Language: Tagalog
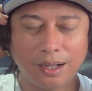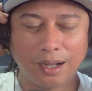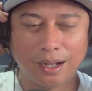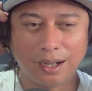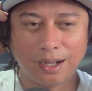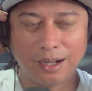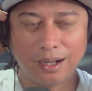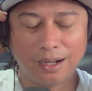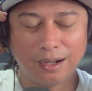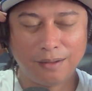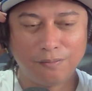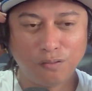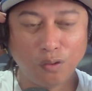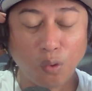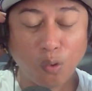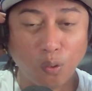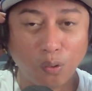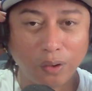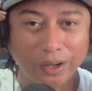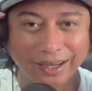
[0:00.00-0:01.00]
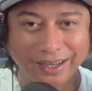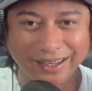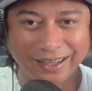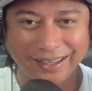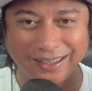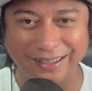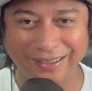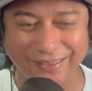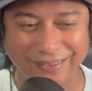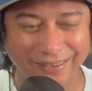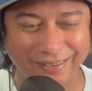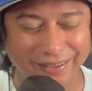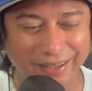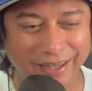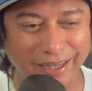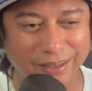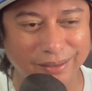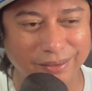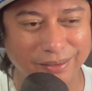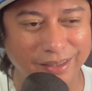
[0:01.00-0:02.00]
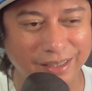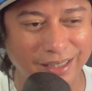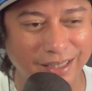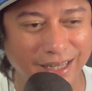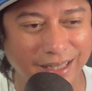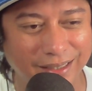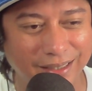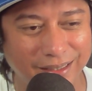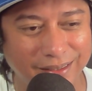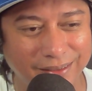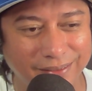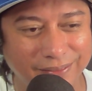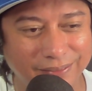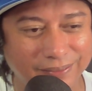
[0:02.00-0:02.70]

uh, flow king eh, no? Okay, tuloy na natin.